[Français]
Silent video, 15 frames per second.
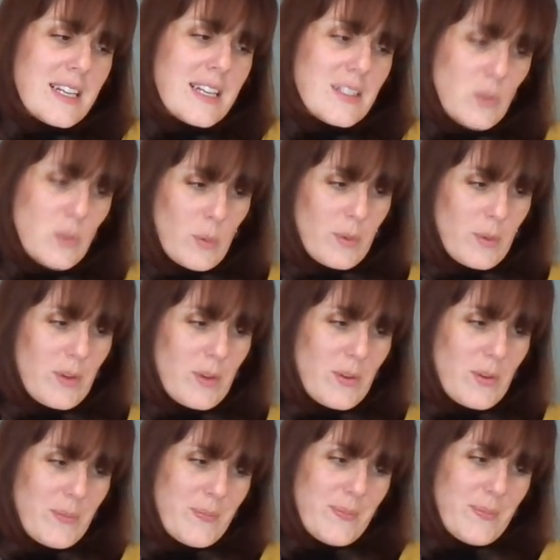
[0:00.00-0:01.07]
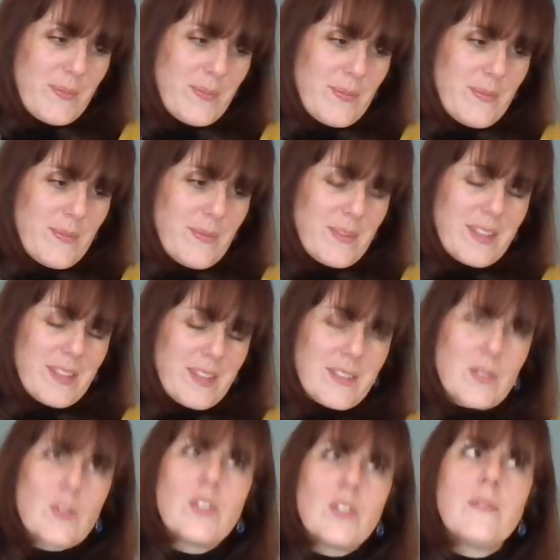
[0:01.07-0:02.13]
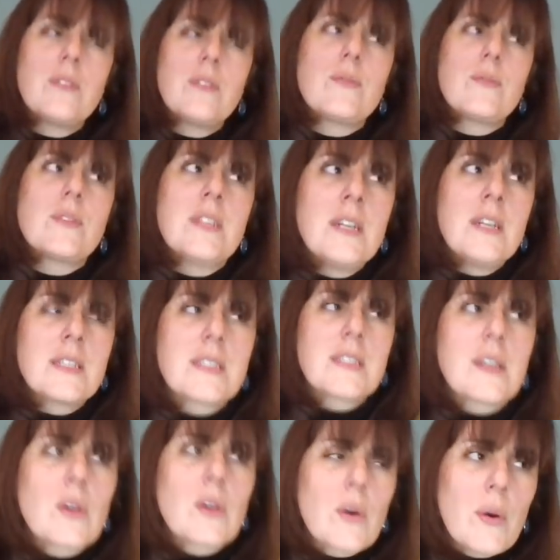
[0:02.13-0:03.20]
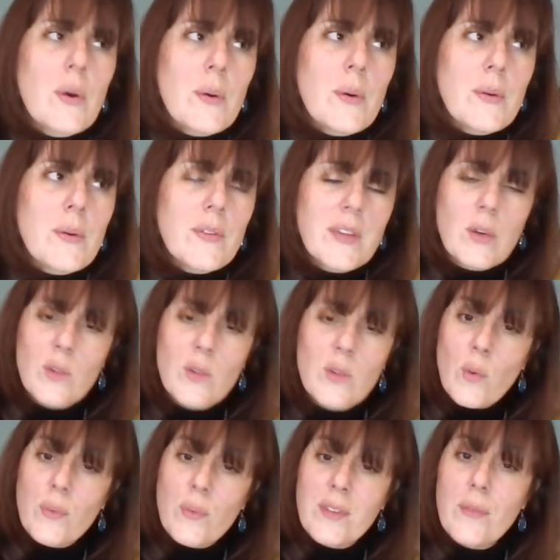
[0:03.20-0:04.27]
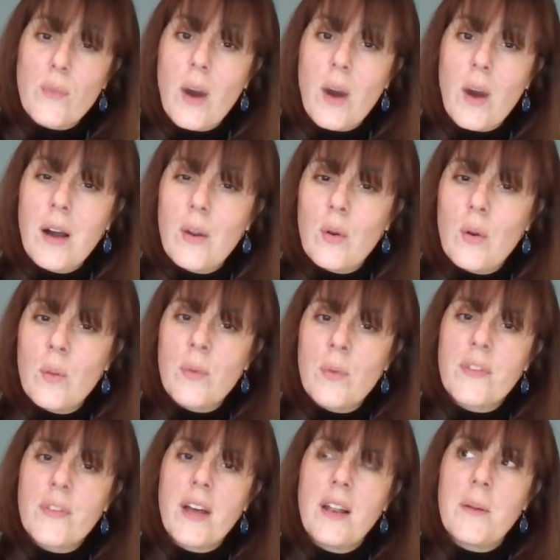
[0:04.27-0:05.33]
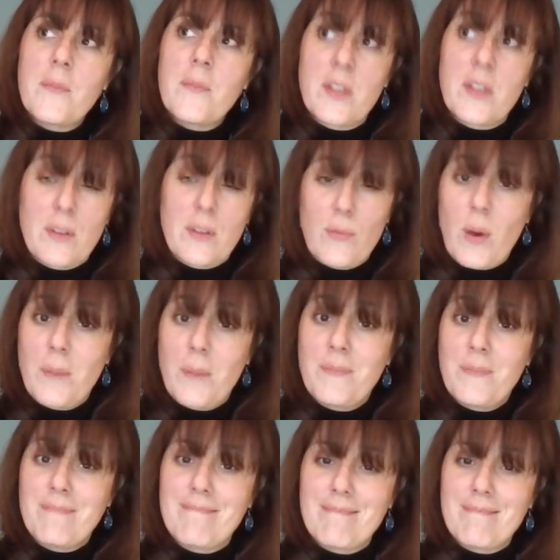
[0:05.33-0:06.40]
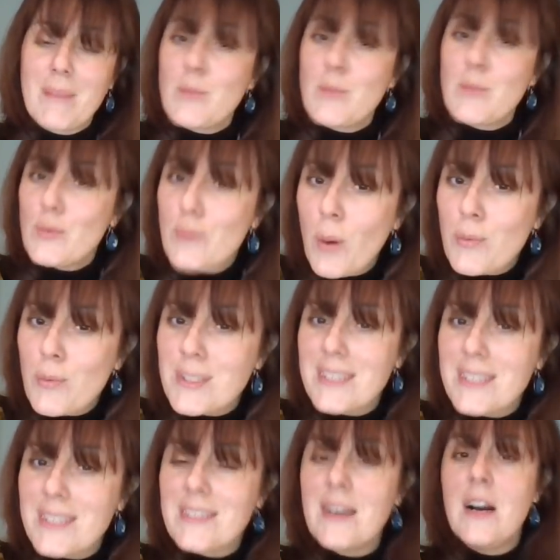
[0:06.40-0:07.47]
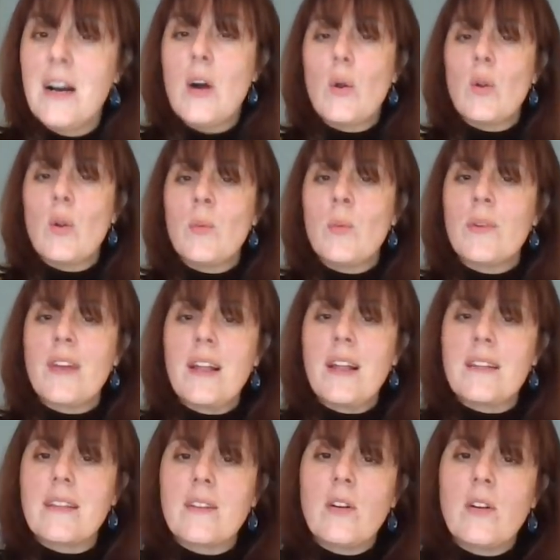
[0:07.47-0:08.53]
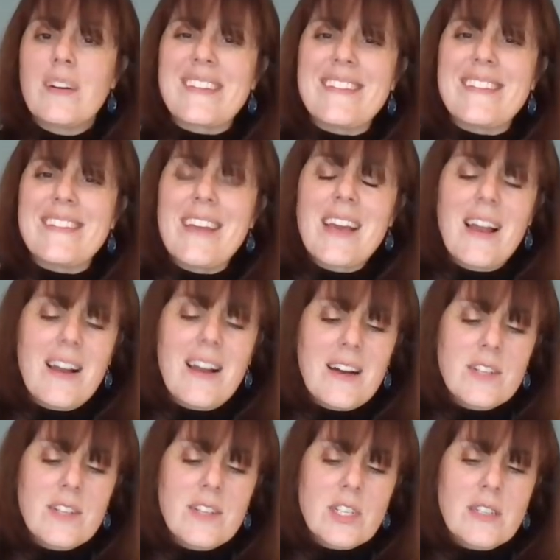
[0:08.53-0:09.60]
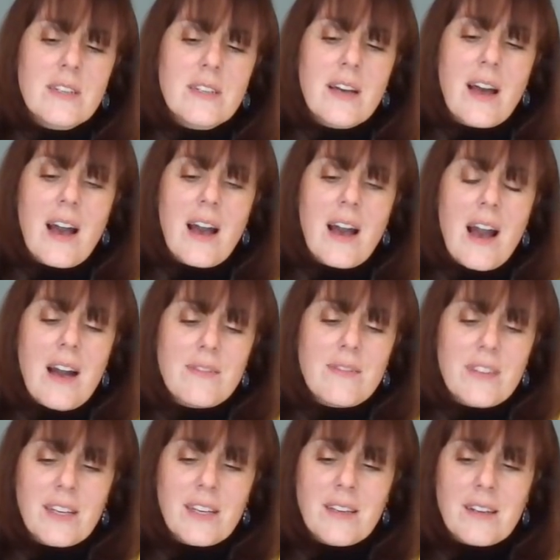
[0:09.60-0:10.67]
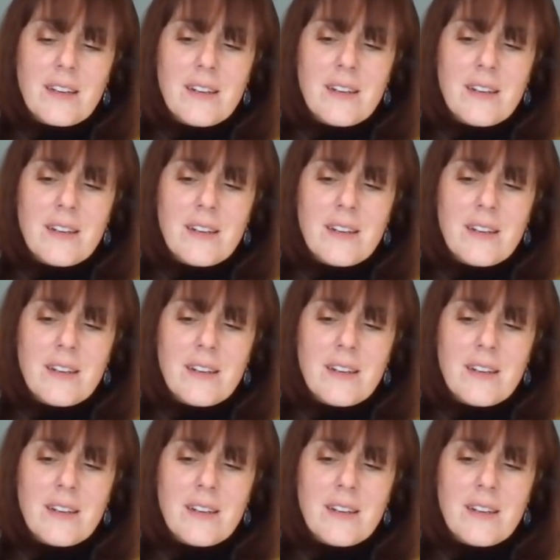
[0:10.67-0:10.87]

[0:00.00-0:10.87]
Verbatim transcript: Donc, ce que j'ai envie de vous dire, c'est que, c'est que donc, des fois, le mental, enfin des fois, même souvent pour certains, le mental est en décalage avec